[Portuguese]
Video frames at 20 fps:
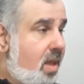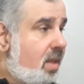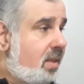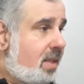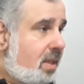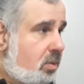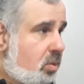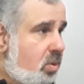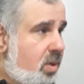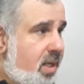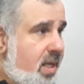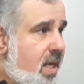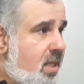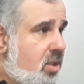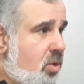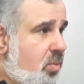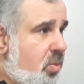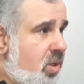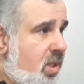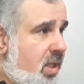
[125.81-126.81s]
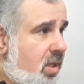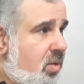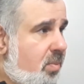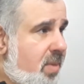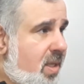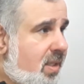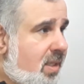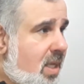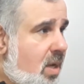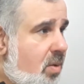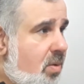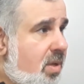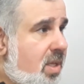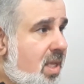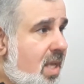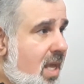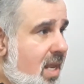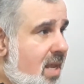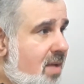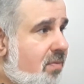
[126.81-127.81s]
Está tudo ligado ao modelo mental
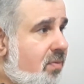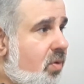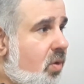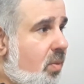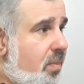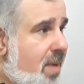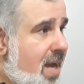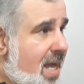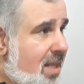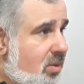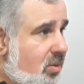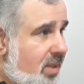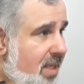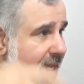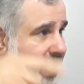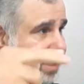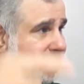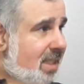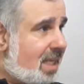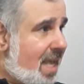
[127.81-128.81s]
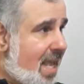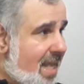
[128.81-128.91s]
e ele é formado nessa